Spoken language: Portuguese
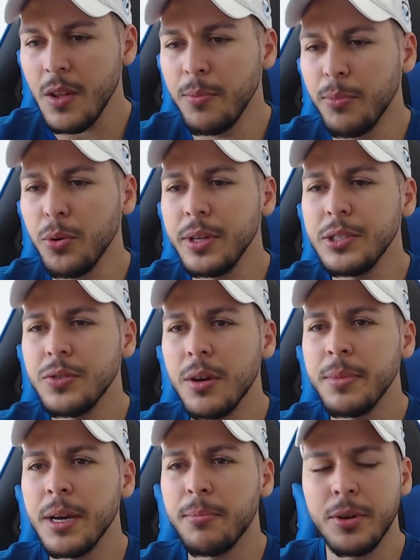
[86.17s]
por isso a
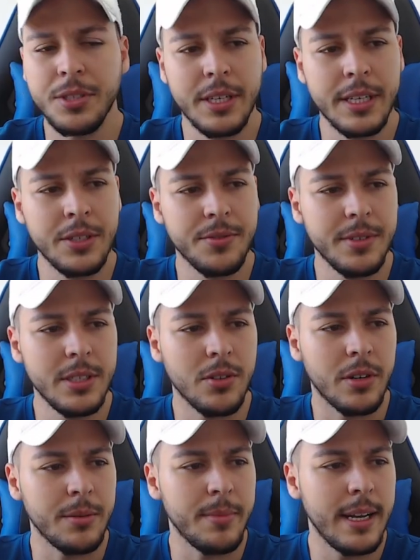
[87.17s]
minha aposta aqui no
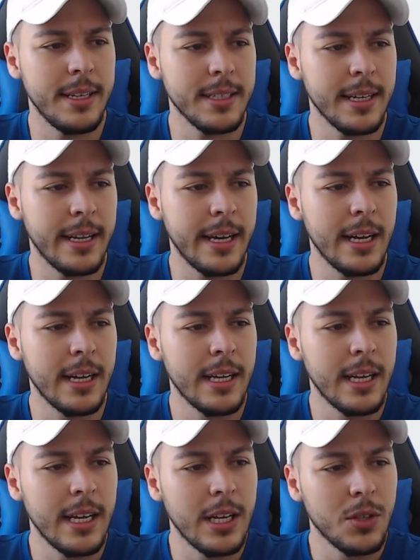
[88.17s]
Vitória, beleza galera?
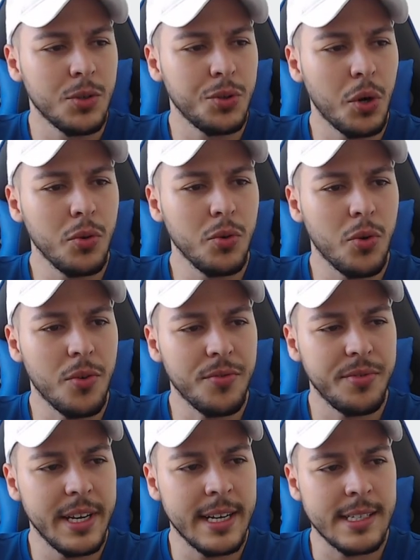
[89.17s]
No jogo do
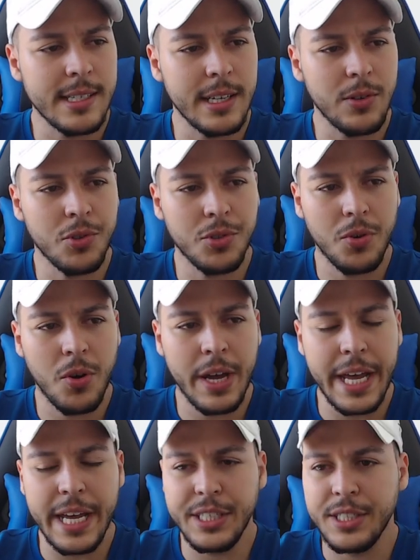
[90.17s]
Confiança contra o
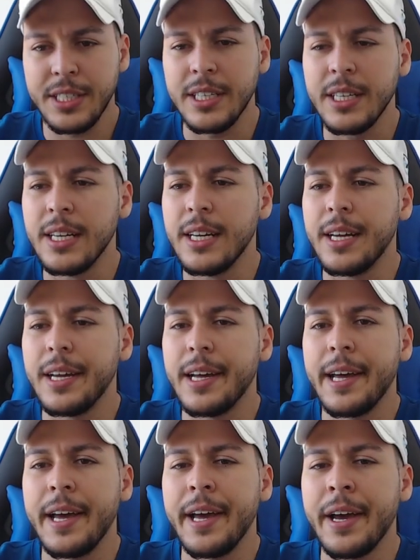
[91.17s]
Oeste,
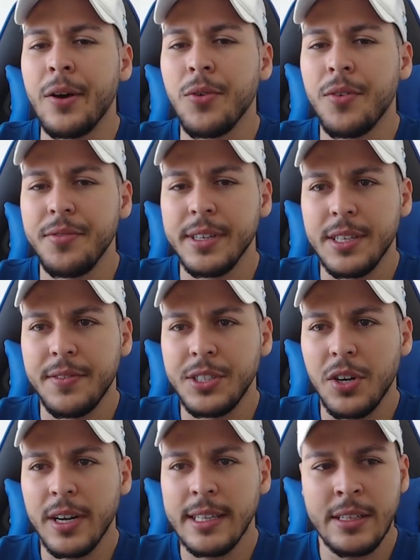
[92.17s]
é, o Confiança vai
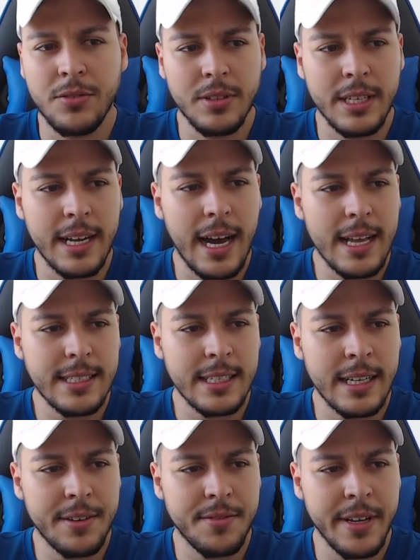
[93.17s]
jogar dentro de casa,
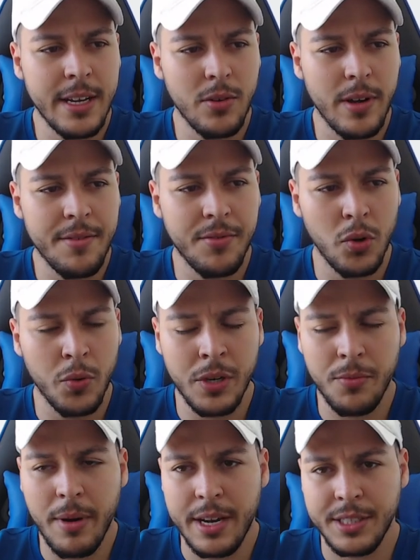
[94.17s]
né? Vem
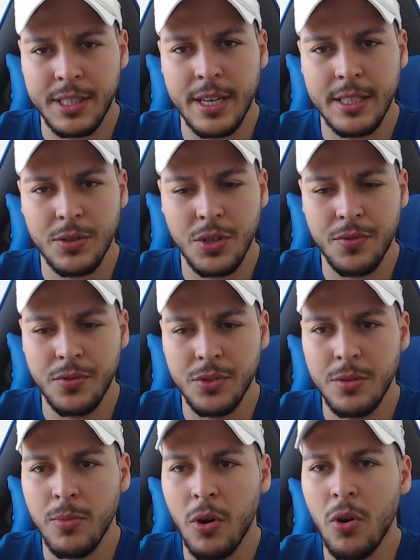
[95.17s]
evoluindo bastante o seu
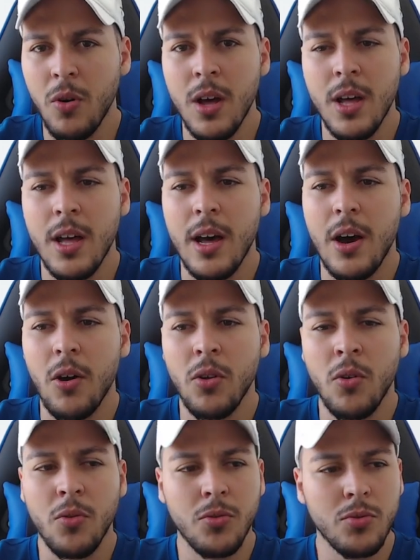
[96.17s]
futebol ao
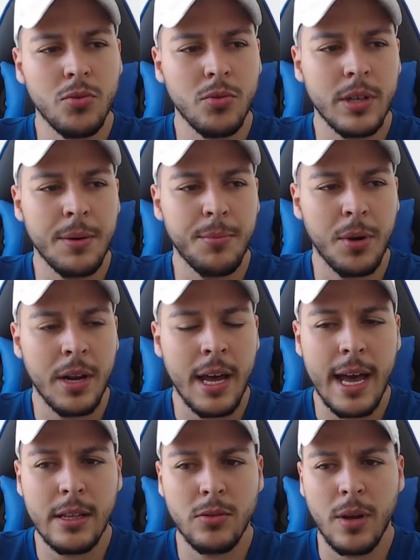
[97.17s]
longo do
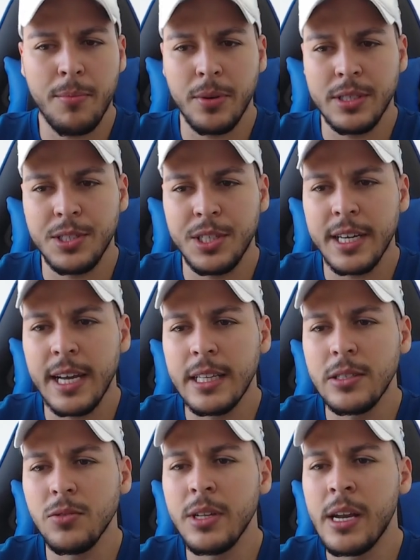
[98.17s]
campeonato, após a chegada
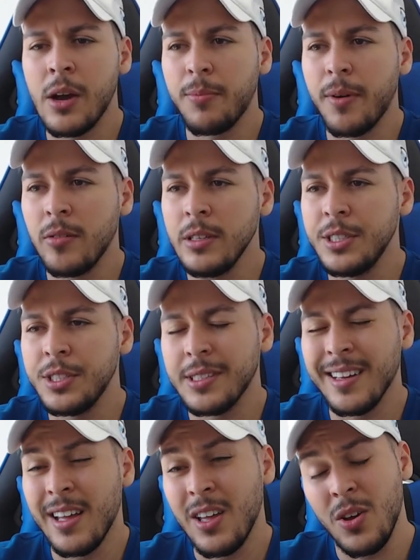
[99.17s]
do Daniel Paulista,
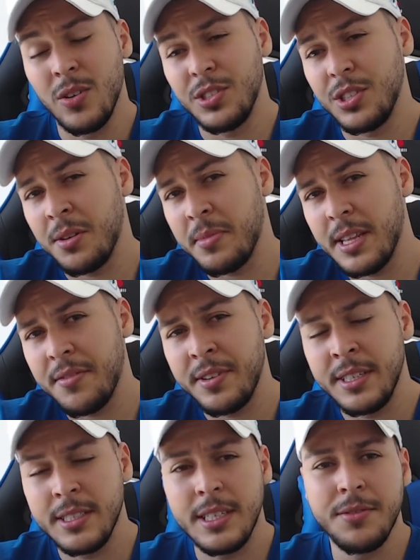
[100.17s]
o sistema
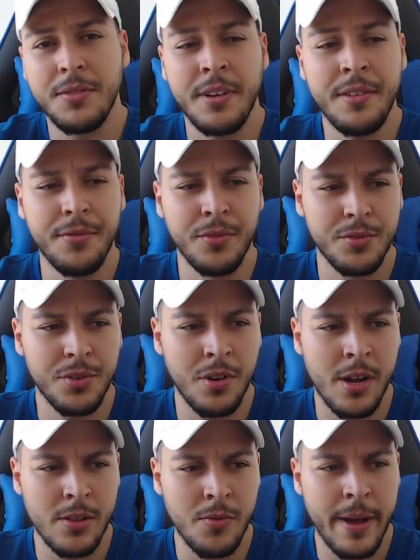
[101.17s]
defensivo vem
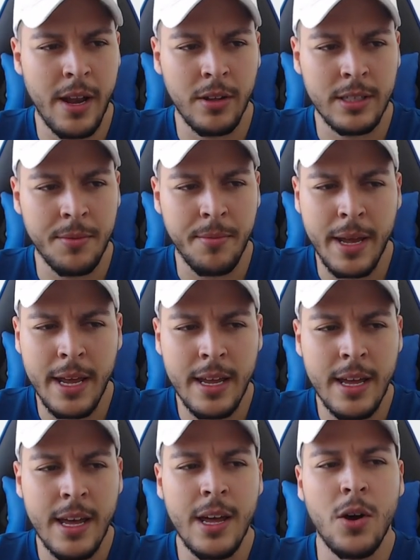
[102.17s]
funcionando melhor
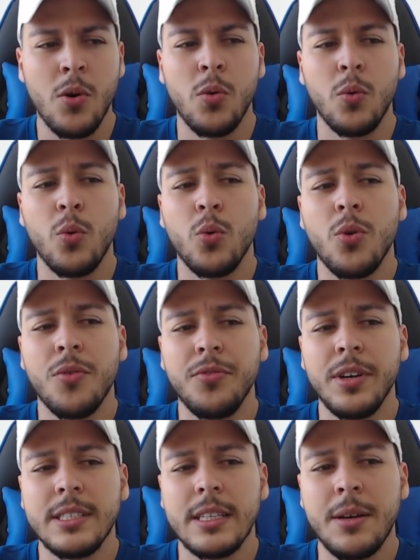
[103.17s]
também. O
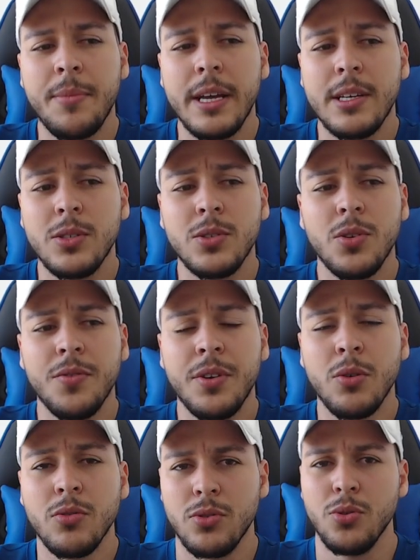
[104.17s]
Confiança também que
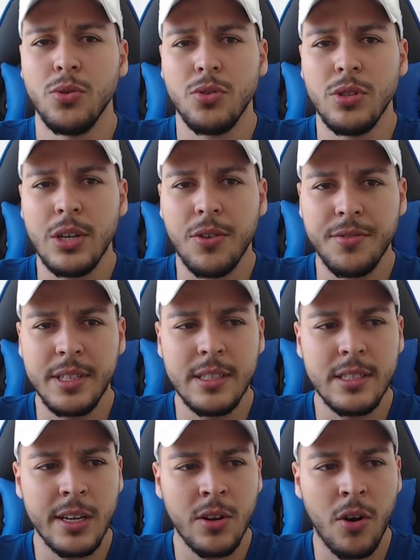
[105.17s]
sofreu um surto de
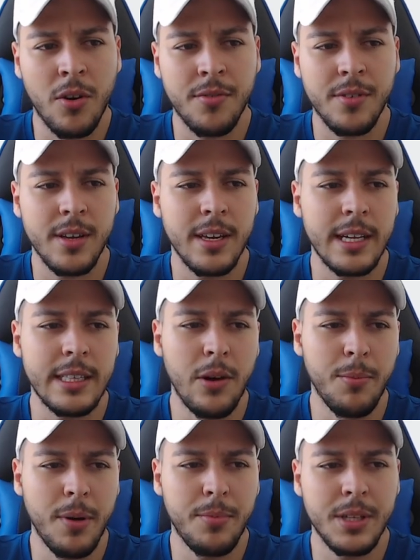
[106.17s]
Covid-19, que até o
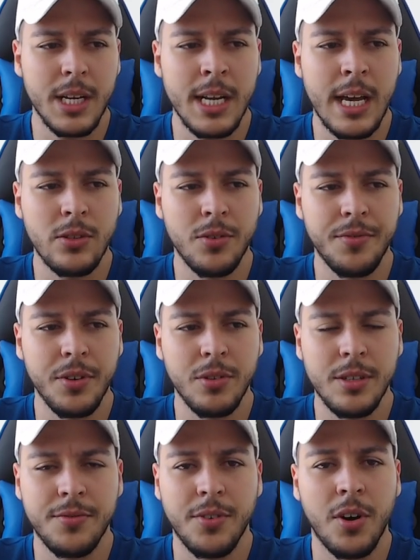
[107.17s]
próprio treinador ficou
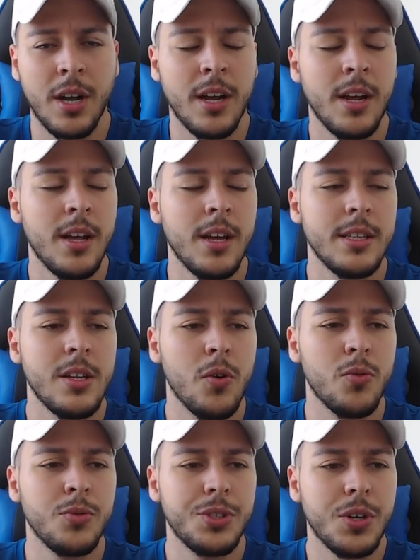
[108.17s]
de fora de
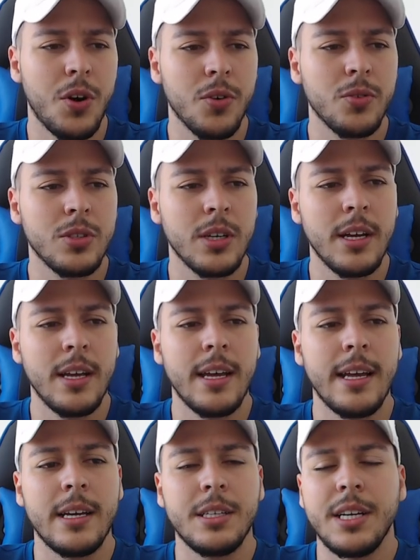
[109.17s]
alguns jogos.
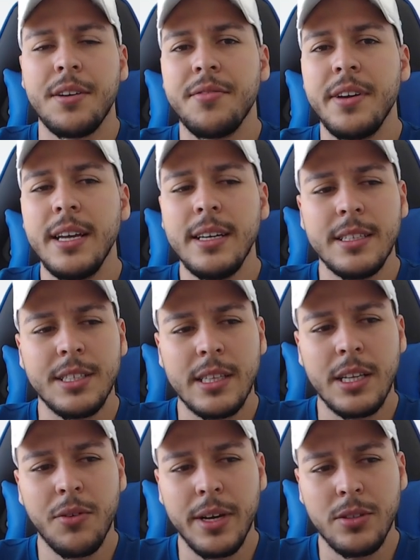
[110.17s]
Já, vem, já
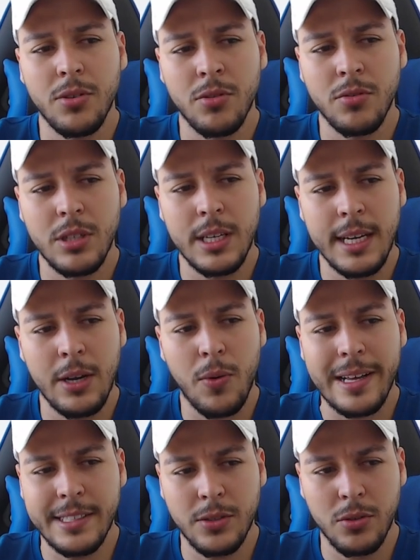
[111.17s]
tem um retorno de
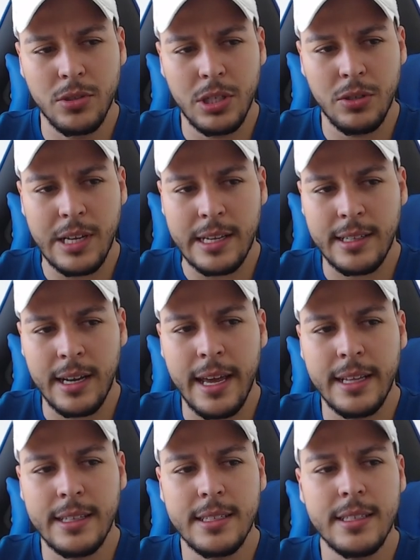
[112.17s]
quase todos os seus
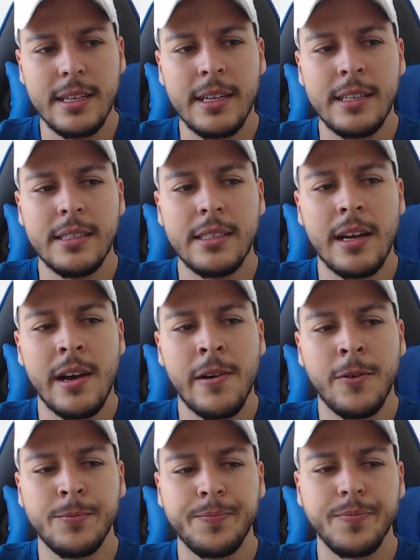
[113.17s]
atletas, então